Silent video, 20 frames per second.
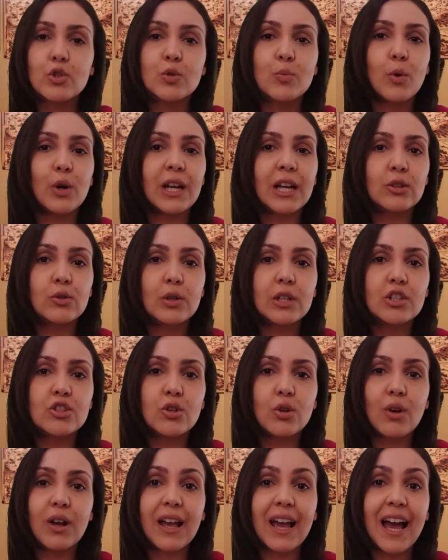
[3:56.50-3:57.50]
e os
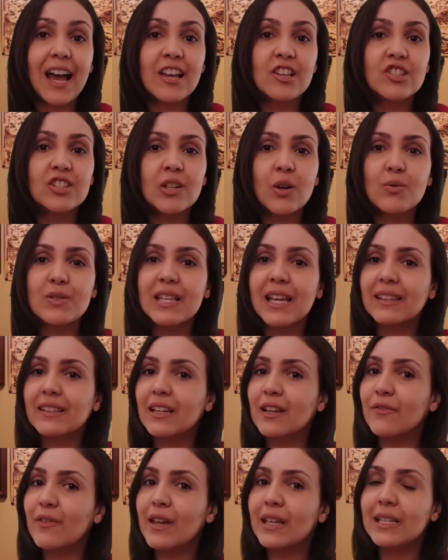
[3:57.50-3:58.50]
moradores locais não se
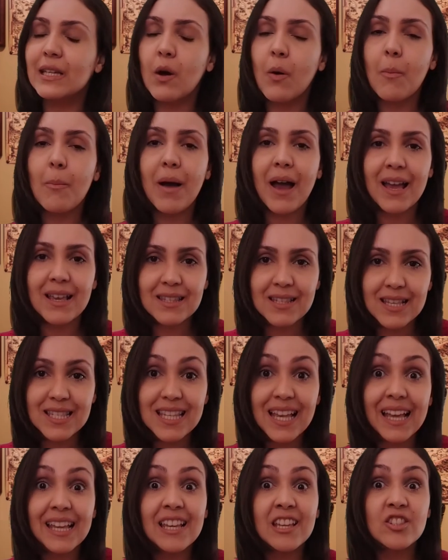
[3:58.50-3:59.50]
atreveriam mais a
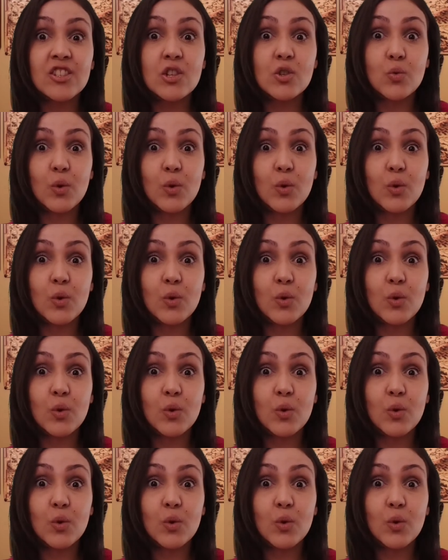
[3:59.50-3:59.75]
sair de